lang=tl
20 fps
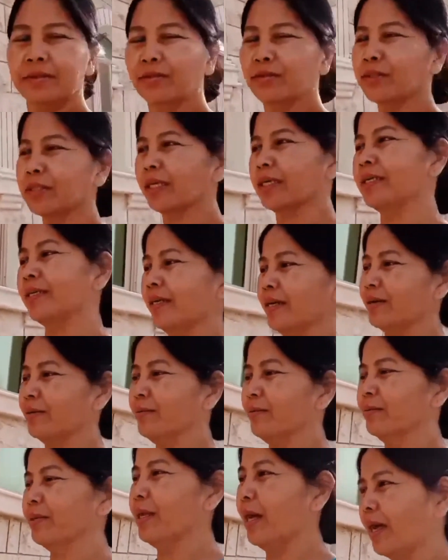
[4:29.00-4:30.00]
Doon sana
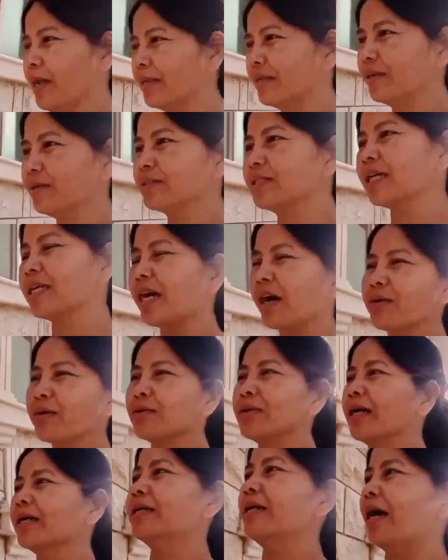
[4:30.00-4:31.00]
ako vlog. sana
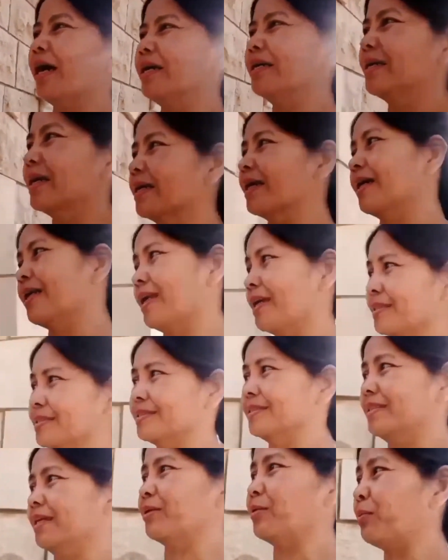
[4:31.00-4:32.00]
ako dadaan na kalak.
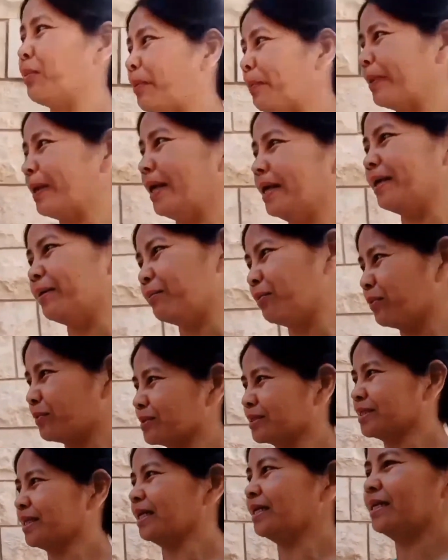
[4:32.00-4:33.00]
Hindi ko pa pala
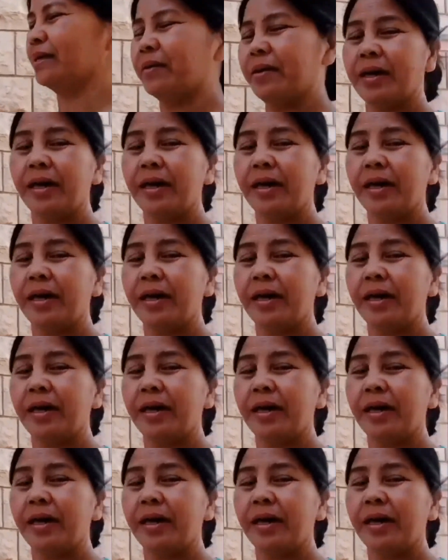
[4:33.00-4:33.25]
nabuksan.